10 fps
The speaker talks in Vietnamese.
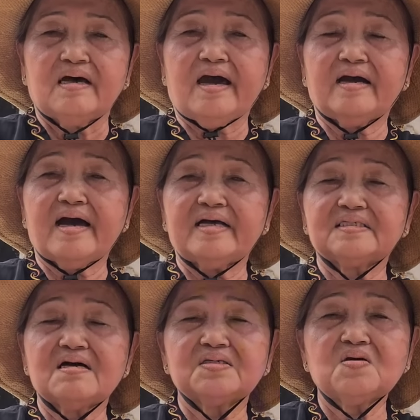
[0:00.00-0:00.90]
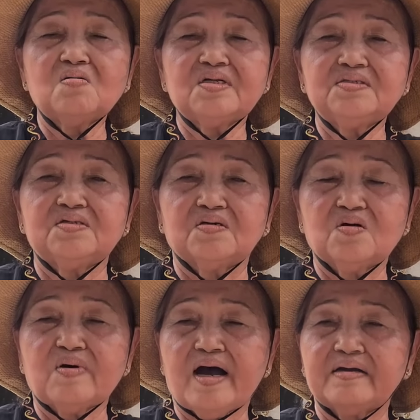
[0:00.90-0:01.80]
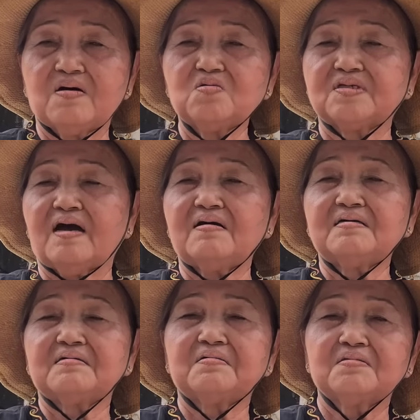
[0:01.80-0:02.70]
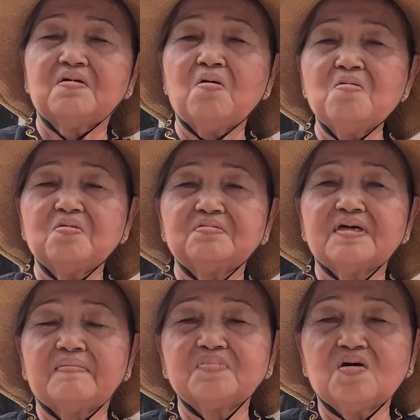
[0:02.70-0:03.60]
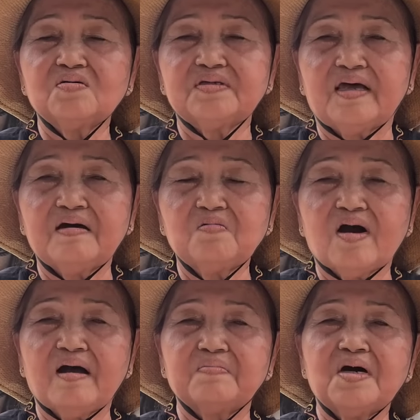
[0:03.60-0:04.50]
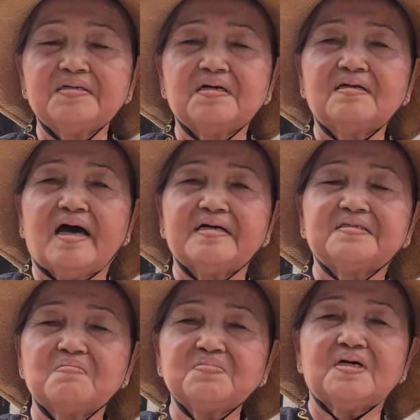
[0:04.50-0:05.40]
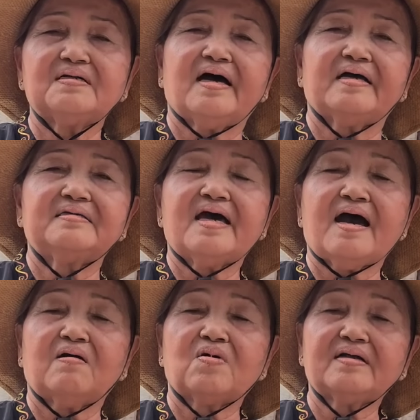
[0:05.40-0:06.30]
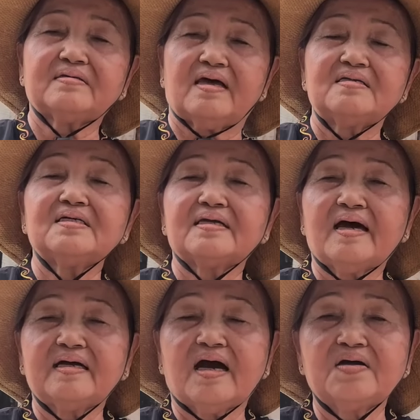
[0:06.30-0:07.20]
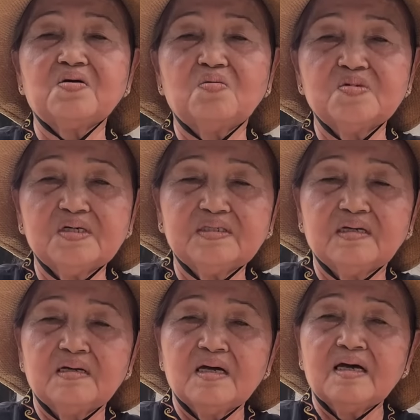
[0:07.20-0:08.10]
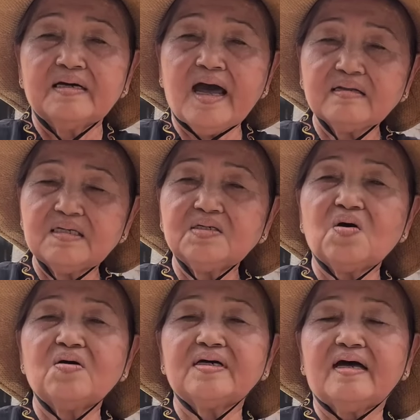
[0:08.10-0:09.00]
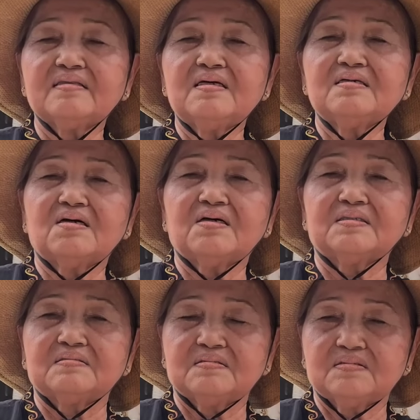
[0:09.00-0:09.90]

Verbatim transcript: hàng hà xa số linh dược của bà nấu sẵn cứu thăm con trẻ hòa vơi trở lại sống trở lại già quá trẻ như trai gái đôi mươi khác tiếng nói khác tiếng cười